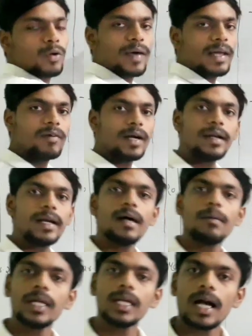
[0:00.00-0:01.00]
हंड्रेड
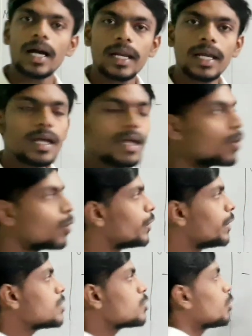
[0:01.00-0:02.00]
हमने क्या करे
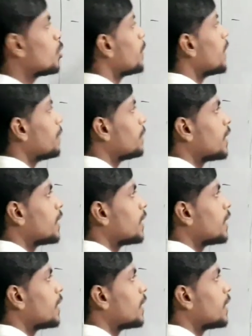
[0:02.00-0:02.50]
उन्नीस सौ रुपए